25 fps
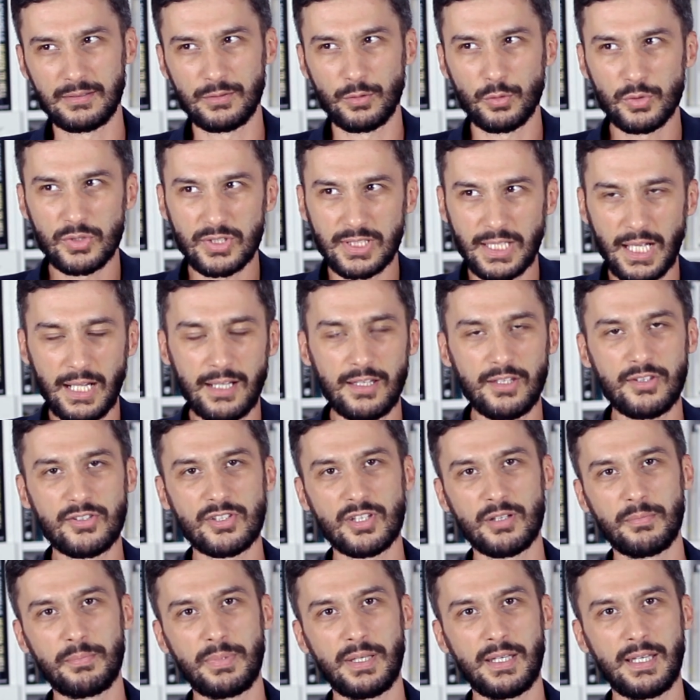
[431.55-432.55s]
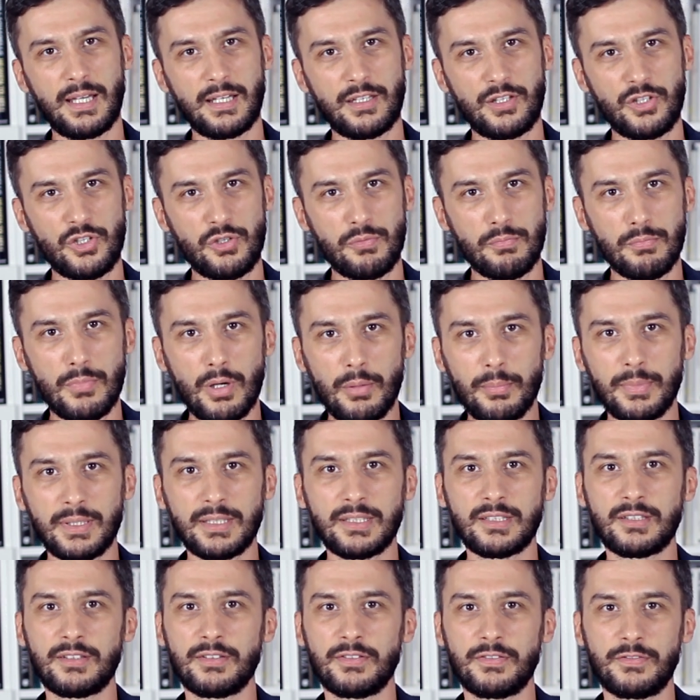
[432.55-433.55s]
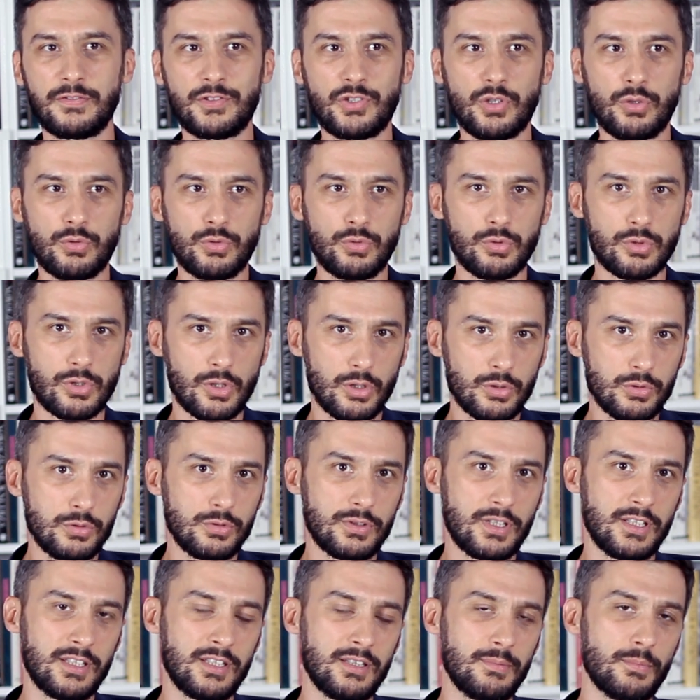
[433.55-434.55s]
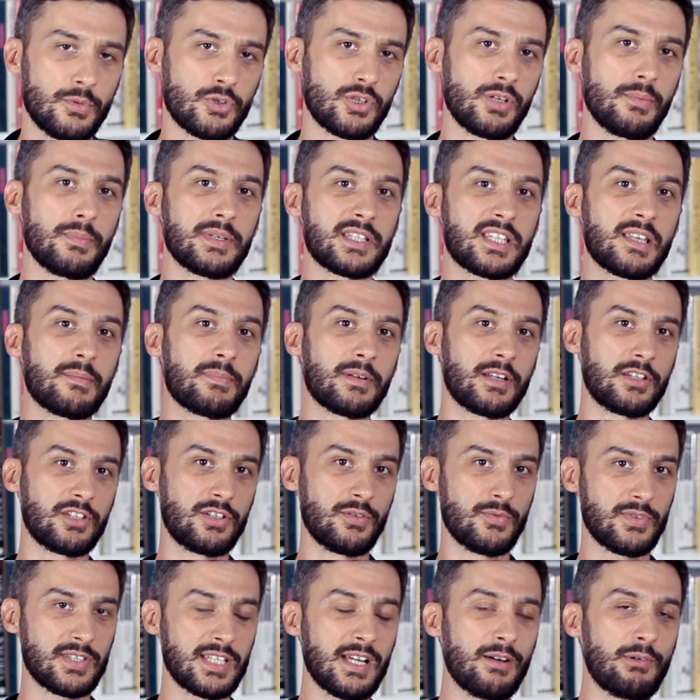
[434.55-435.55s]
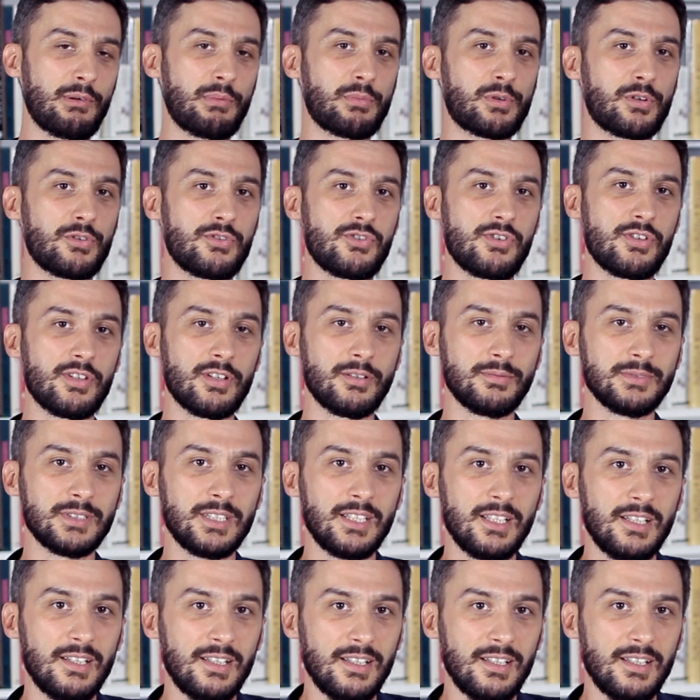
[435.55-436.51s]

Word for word: ustalić sobie jakiś moment w ciągu roku, kiedy możemy zebrać się całą rodziną